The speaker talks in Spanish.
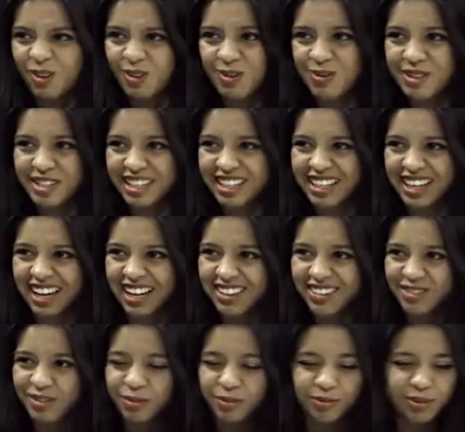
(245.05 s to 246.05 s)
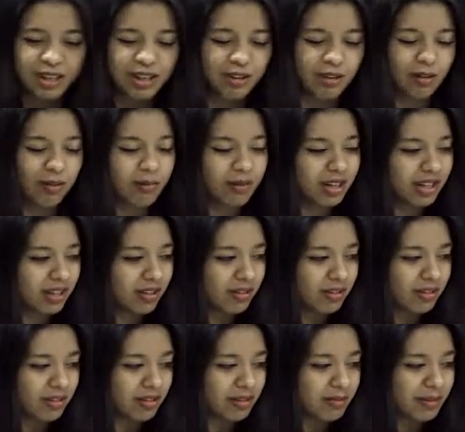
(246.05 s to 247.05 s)
no lo hubiera creado. Y luego me
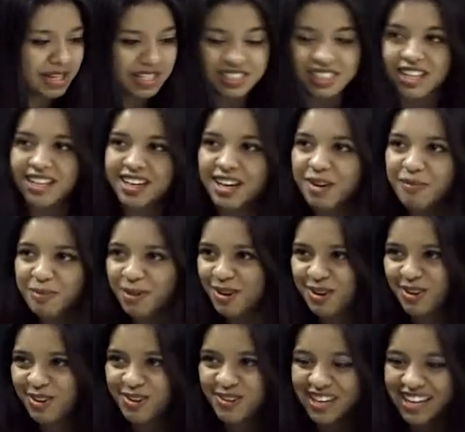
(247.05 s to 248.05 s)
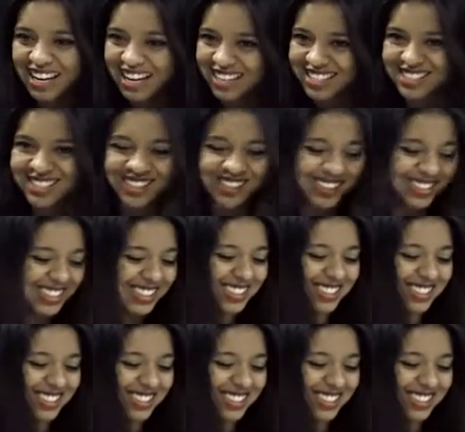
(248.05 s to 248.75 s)
creó el Messenger, pero yo no lo hubiera hecho.